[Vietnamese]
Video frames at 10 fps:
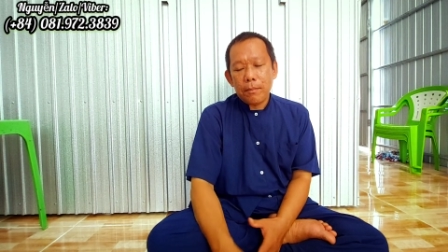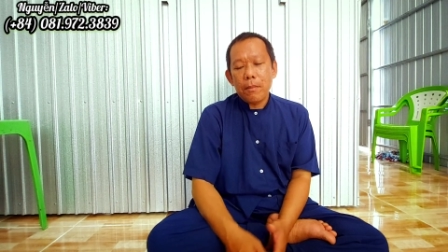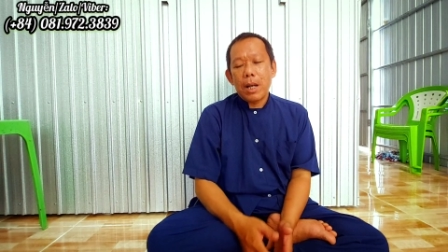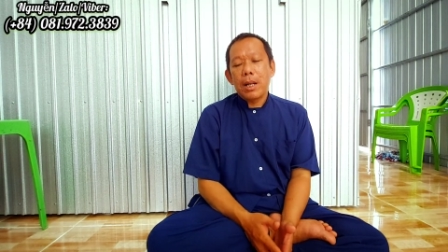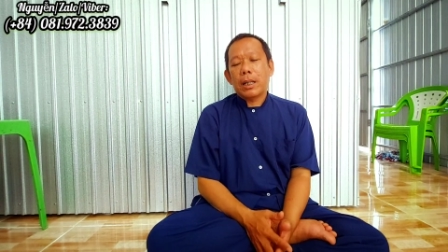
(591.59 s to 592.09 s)

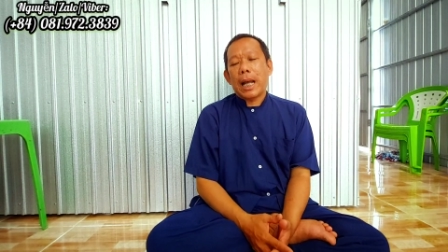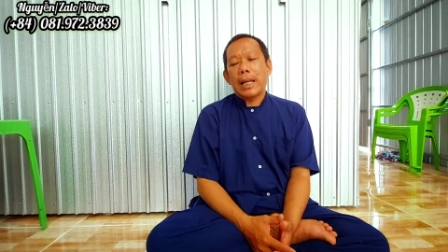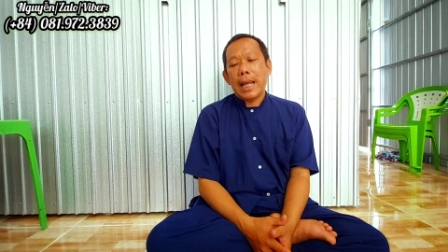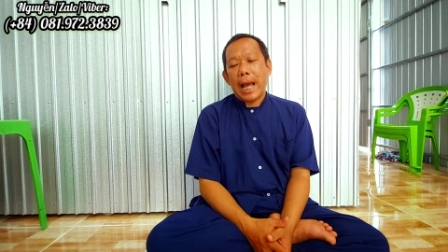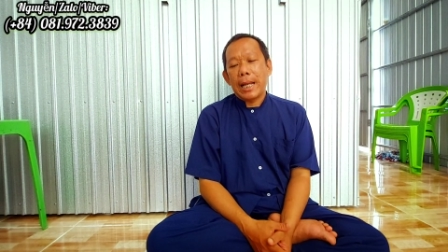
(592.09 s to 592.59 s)
bên đức
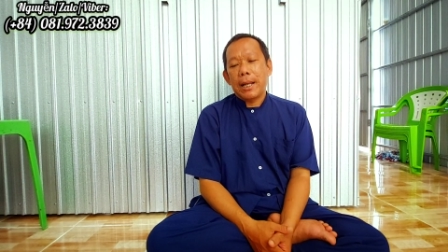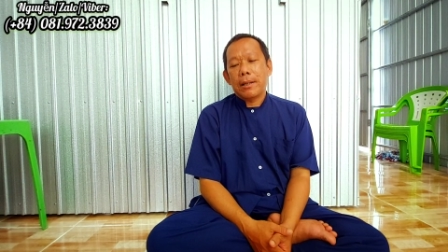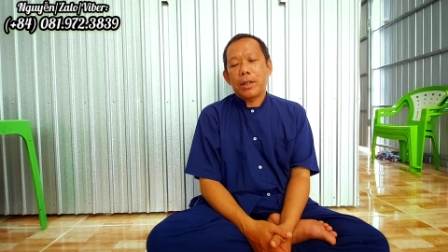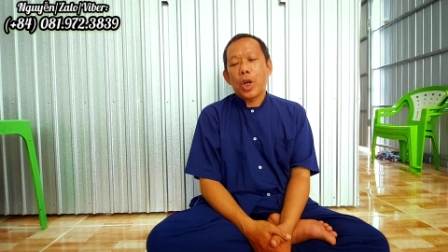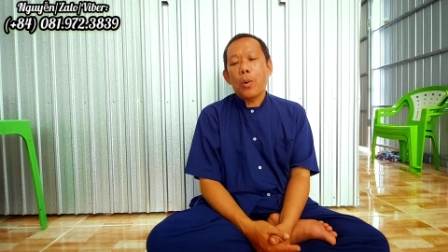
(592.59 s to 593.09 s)
thầy dạy á
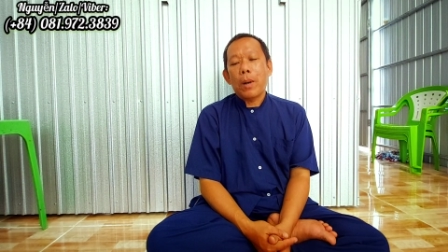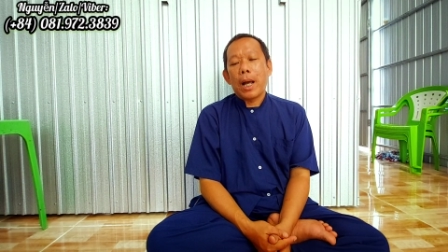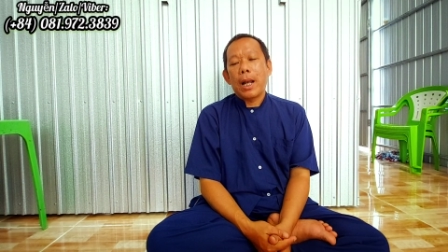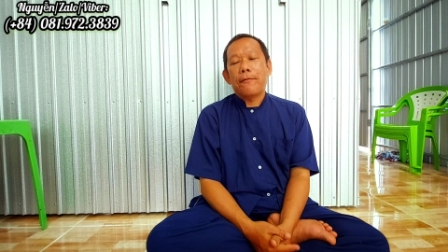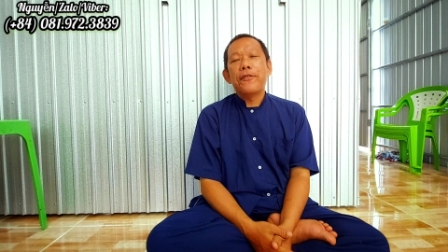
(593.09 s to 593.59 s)
chốt
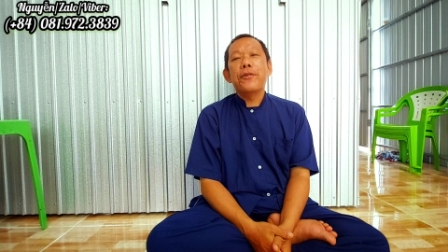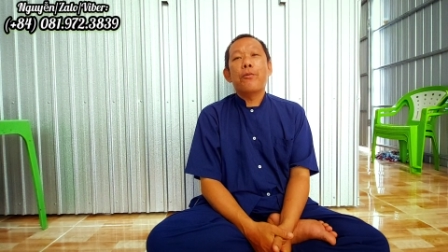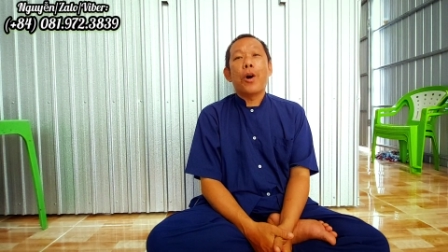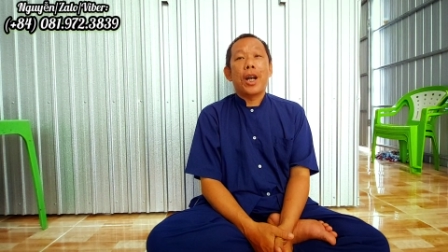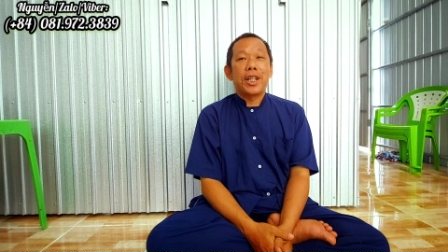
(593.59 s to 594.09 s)
lại là phước
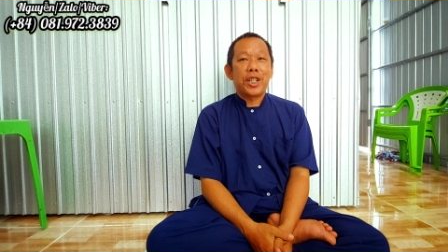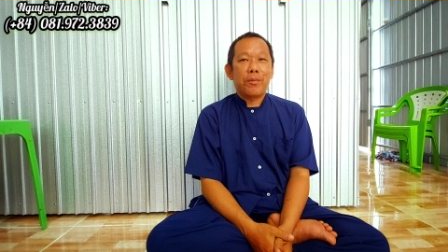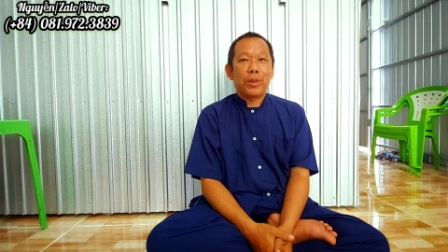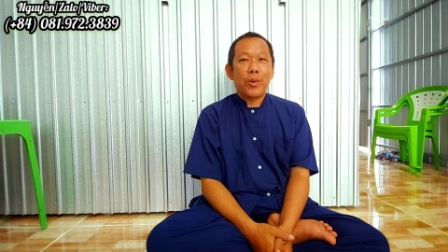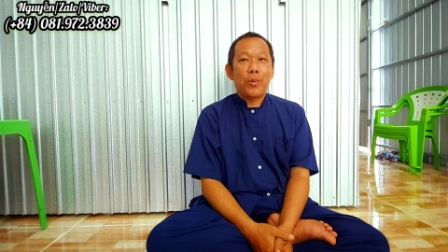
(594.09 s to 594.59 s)
huệ song
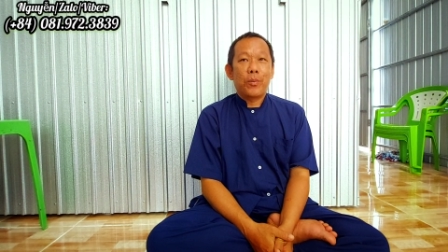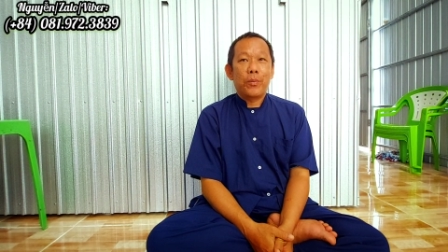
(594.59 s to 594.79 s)
tu